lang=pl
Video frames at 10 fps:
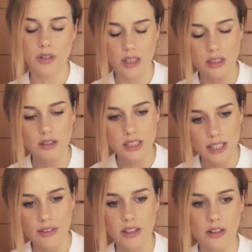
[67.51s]
To znaczy
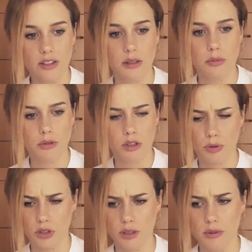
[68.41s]
zostawię tylko te po
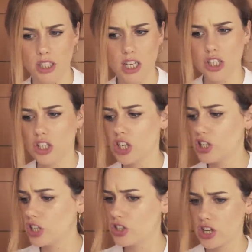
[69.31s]
potrzebne rzeczy,
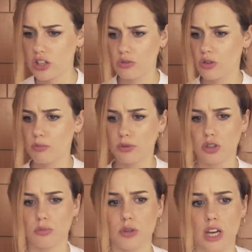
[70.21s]
10 rzeczy, które
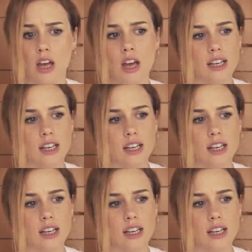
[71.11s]
potrzebuję.